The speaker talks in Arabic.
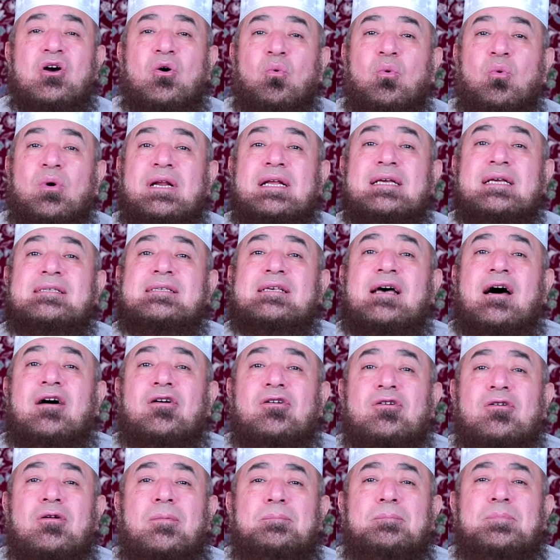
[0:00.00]

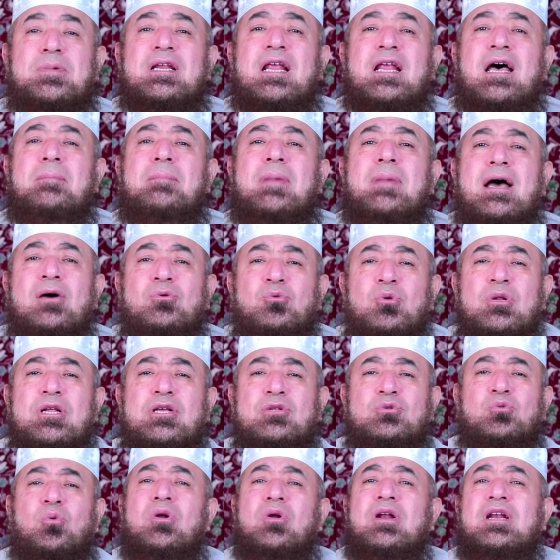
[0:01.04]
ونسأل ربنا ما
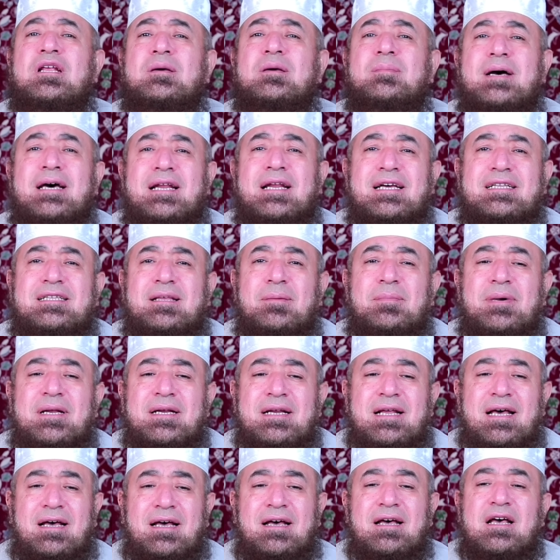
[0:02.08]
نريد كل ما
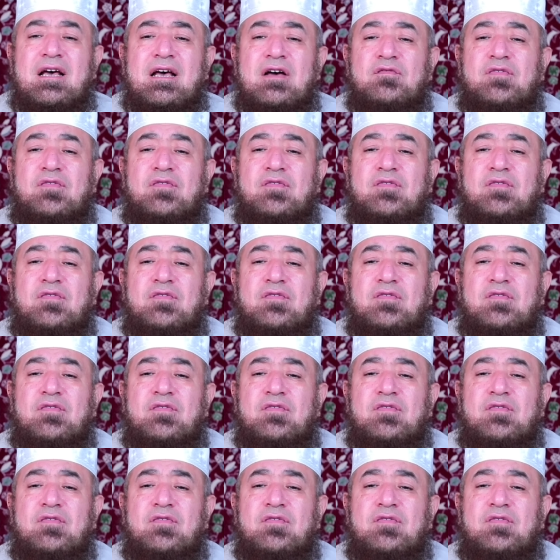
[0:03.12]
نتمناه